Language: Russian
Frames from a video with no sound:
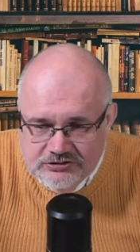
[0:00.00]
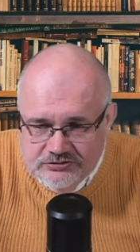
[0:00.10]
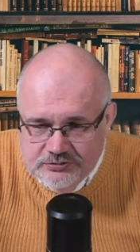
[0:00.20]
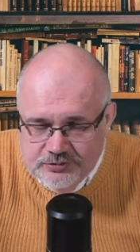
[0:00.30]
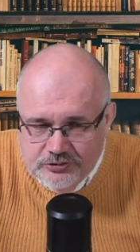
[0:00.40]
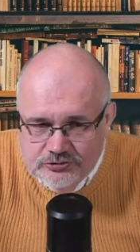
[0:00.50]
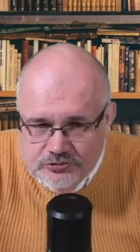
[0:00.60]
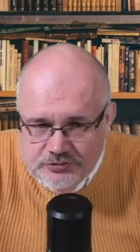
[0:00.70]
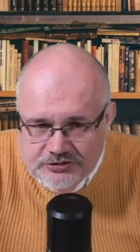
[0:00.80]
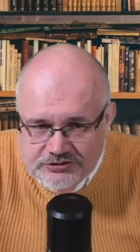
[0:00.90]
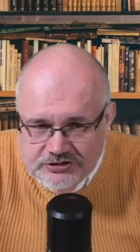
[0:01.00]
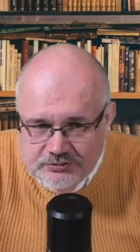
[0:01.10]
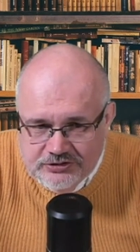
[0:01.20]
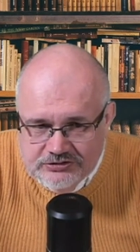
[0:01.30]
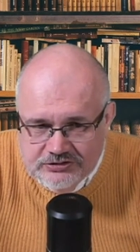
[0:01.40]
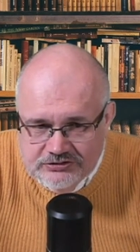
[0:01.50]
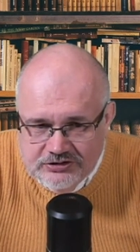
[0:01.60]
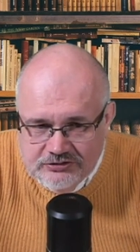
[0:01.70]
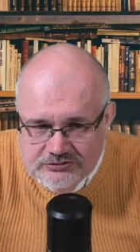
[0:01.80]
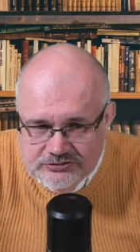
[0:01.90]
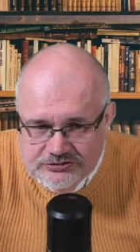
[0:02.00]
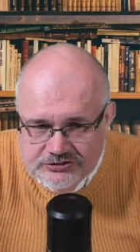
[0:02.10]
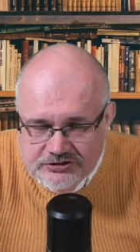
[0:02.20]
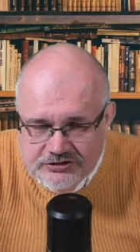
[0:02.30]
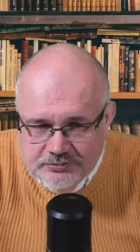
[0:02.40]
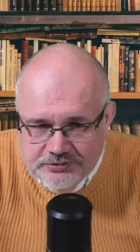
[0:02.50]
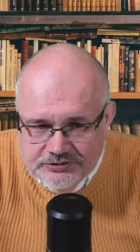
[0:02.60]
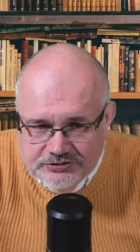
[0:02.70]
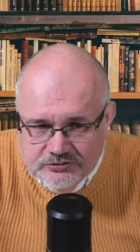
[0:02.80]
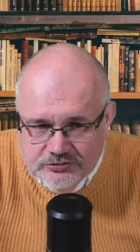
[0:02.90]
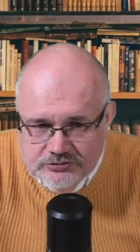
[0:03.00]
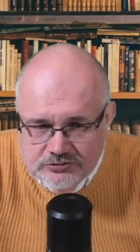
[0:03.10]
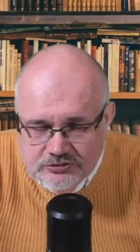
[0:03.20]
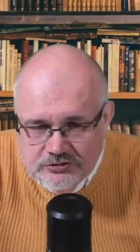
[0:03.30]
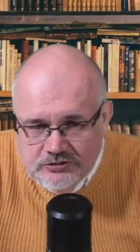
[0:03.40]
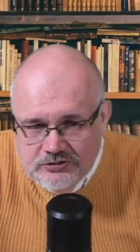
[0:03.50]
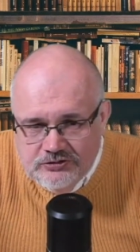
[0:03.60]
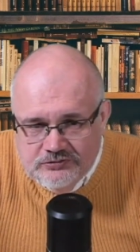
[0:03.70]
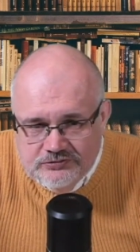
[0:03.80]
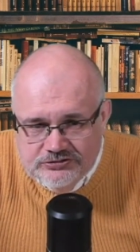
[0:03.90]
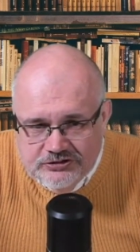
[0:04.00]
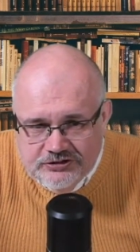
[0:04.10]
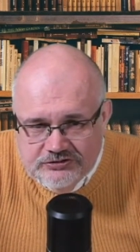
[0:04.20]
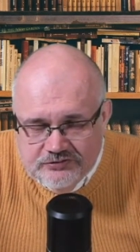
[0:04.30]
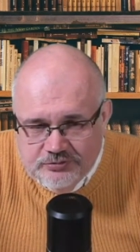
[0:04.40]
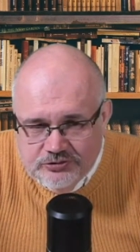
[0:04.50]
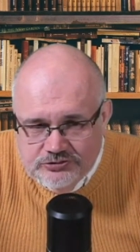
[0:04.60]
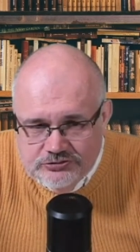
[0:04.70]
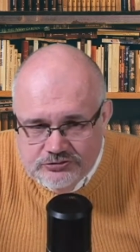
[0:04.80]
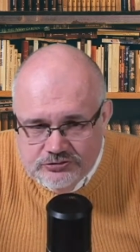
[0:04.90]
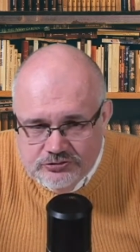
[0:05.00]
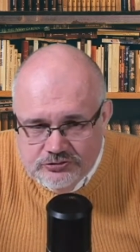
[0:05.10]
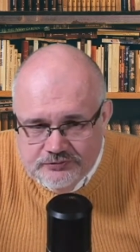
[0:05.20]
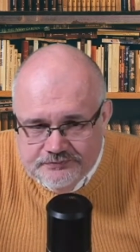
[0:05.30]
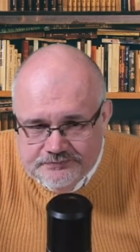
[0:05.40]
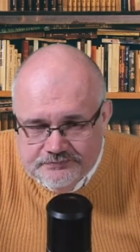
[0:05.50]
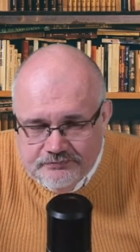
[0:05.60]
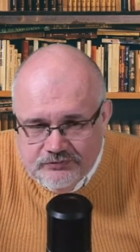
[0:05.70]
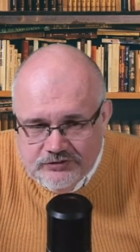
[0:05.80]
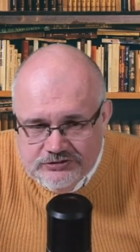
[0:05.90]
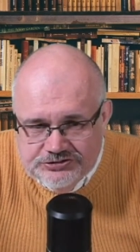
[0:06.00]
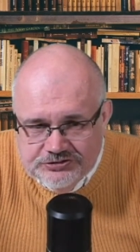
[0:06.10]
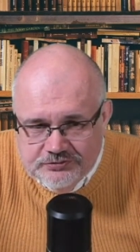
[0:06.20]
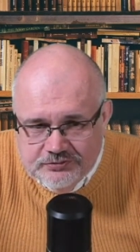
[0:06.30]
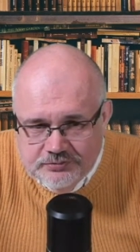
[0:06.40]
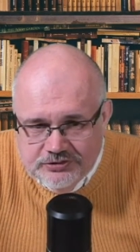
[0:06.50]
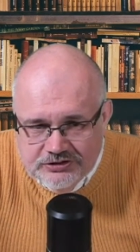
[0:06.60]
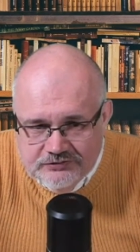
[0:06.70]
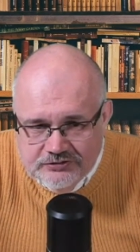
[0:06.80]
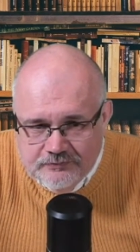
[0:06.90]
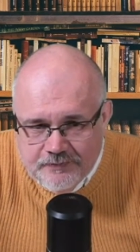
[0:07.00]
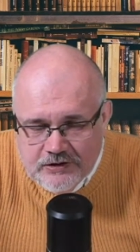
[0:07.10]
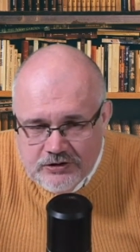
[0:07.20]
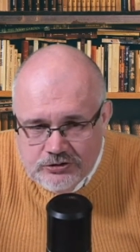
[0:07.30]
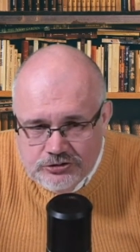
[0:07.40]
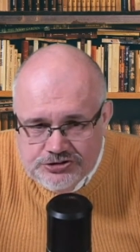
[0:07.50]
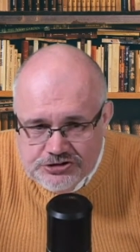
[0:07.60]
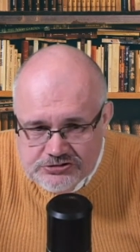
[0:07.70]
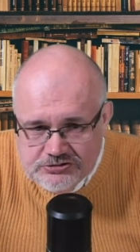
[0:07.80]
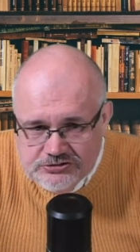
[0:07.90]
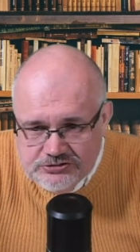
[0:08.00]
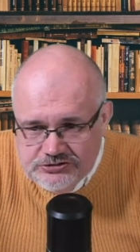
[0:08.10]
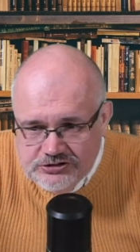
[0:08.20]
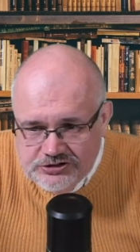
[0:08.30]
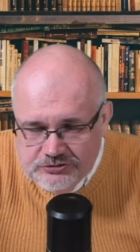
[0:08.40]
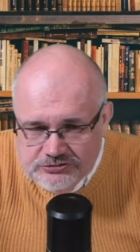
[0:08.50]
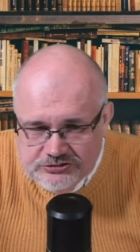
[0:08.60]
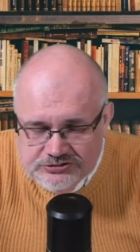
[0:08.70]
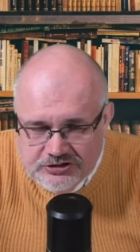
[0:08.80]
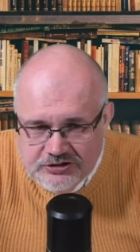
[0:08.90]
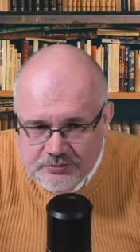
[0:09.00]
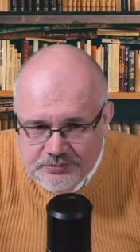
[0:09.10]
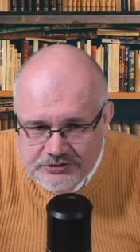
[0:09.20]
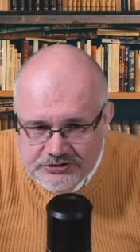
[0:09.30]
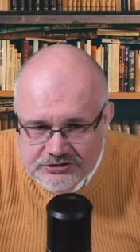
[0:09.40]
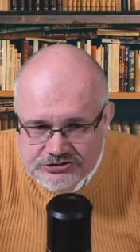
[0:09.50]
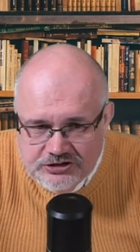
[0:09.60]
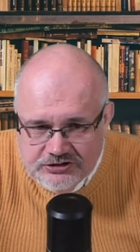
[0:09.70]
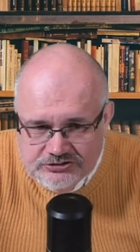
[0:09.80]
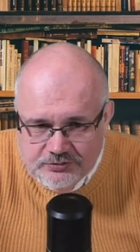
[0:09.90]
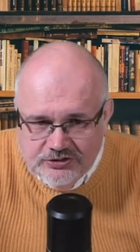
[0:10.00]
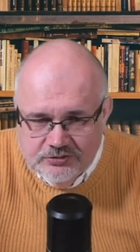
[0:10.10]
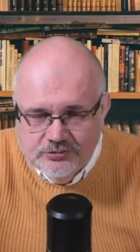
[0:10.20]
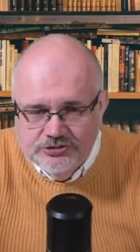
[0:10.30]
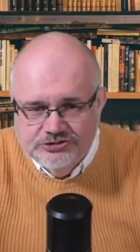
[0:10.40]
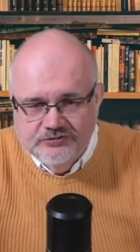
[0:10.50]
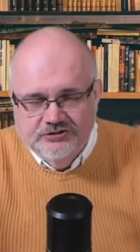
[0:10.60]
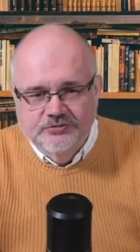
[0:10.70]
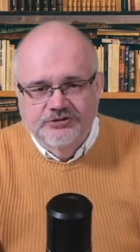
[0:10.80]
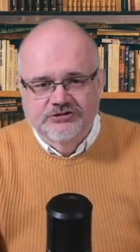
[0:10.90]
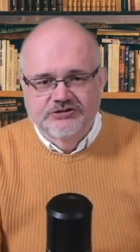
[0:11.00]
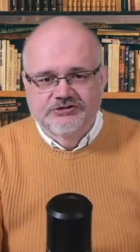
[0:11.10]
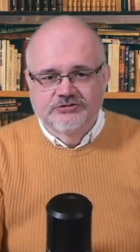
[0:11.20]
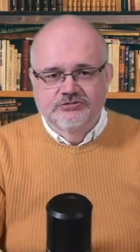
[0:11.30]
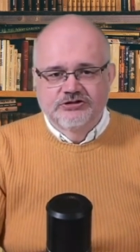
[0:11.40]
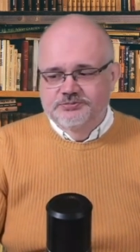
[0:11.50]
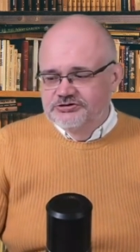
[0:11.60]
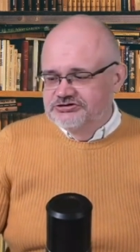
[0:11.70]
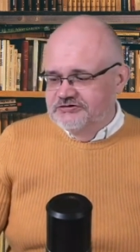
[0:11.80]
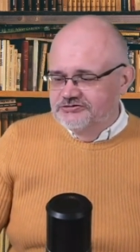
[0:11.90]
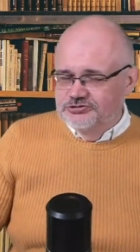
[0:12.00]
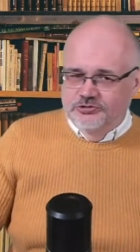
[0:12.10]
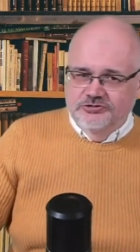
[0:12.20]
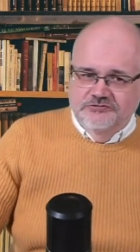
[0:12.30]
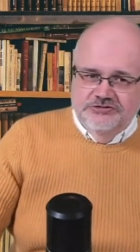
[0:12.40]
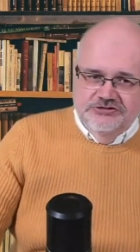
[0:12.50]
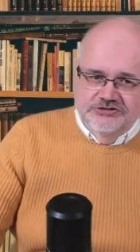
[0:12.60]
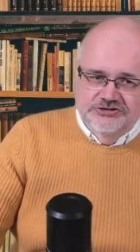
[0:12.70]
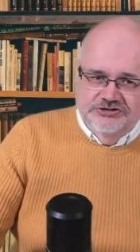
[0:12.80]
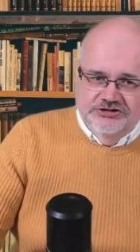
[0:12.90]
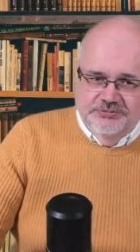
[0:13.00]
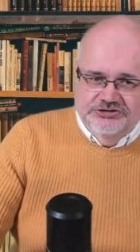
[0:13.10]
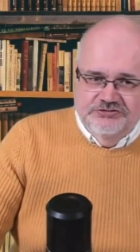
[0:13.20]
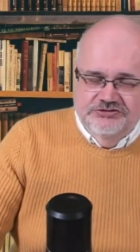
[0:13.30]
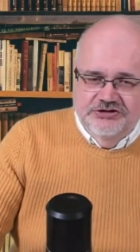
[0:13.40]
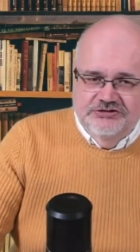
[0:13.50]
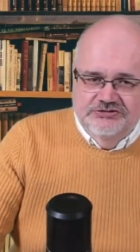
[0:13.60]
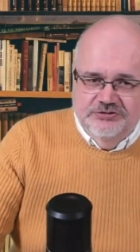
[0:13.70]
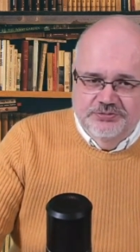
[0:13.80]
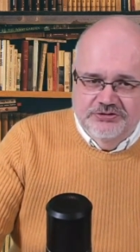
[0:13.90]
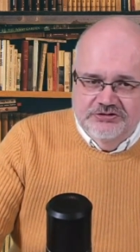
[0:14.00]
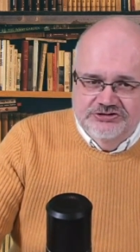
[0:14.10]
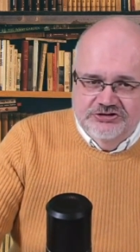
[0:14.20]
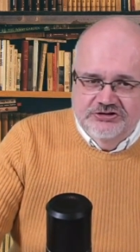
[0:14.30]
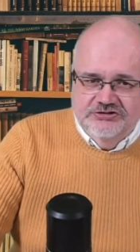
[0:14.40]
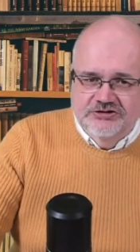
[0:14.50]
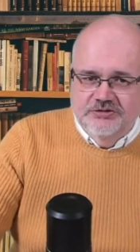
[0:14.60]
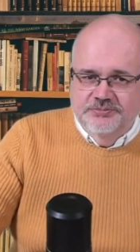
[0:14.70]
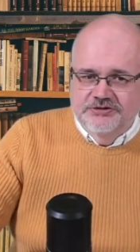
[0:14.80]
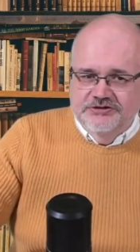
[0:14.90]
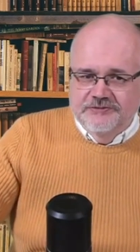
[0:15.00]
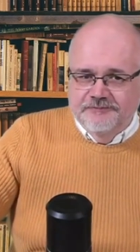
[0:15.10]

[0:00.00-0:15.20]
Наполеон умер, они обратно отдали Остинской компании. Вот возникает вопрос, кто чем правил. И численность населения Остинской компании, конечно, гораздо была больше в Великобритании. Ну, там, представьте, сколько в Индии жили, а почти вся Индия принадлежала этой компании.